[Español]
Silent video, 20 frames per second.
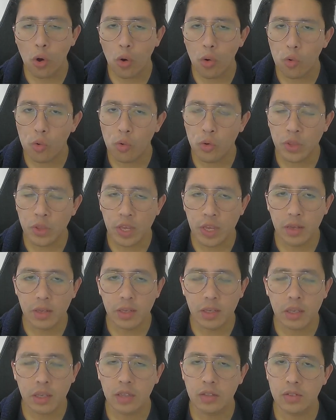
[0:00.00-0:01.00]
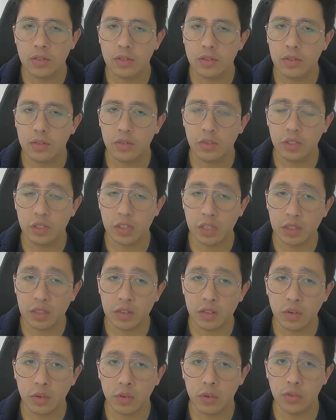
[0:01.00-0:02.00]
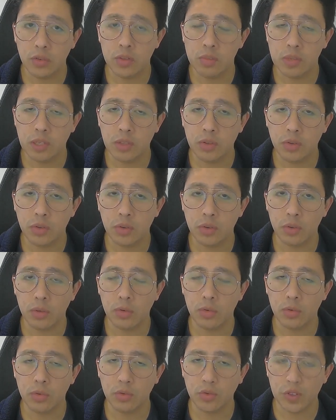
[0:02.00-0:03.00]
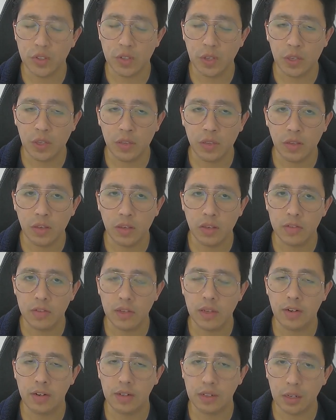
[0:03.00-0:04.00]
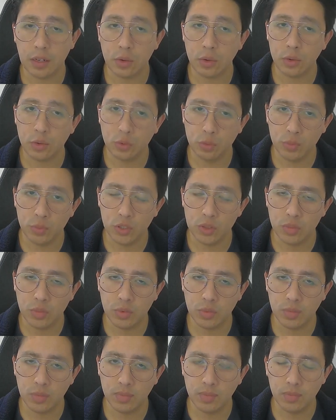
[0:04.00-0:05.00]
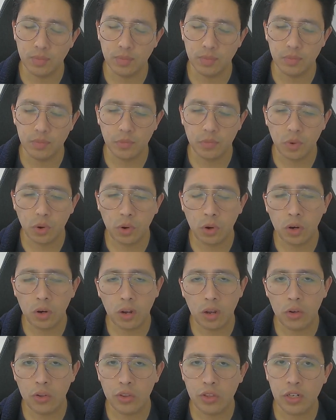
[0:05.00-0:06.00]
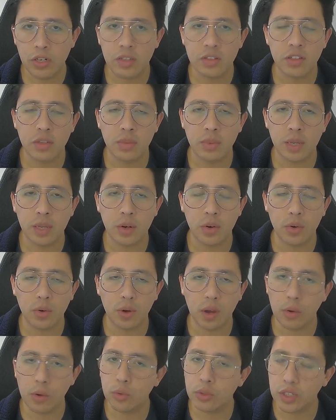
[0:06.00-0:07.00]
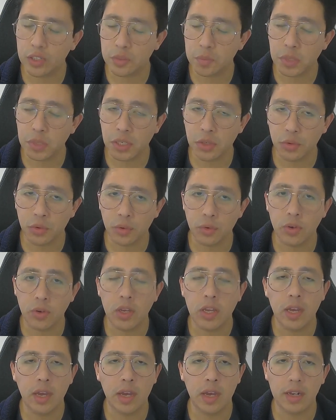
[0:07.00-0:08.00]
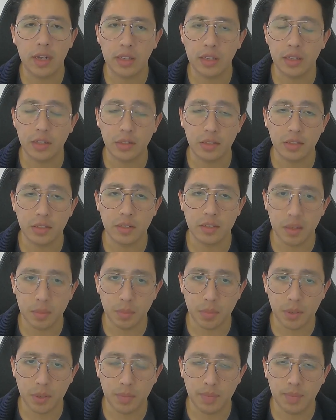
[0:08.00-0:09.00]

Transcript: Una es, si tienes el conocimiento suficiente, es arreglarlo tú mismo o la otra es llevarlo a un experto, alguien que sepa.